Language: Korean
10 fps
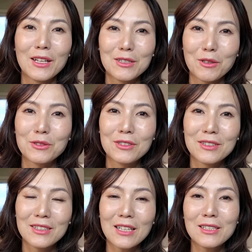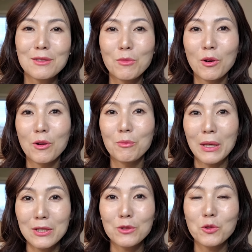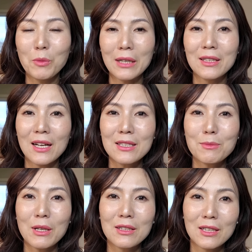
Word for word: 저는 사실 뭐 매칭도 많이 하지만